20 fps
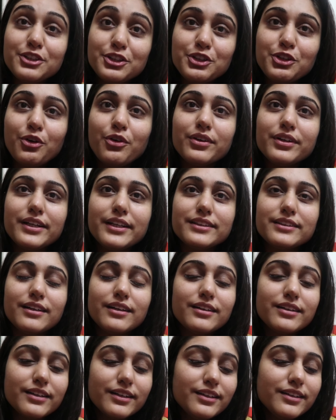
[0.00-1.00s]
श्योर नहीं
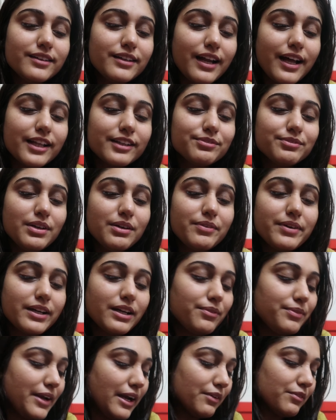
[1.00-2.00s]
था कल रात में
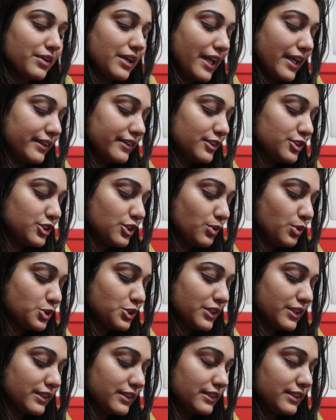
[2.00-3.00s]
हमारा प्लान बनाया कि चलो
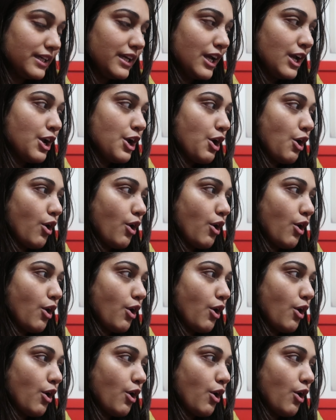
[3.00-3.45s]
चलते हैं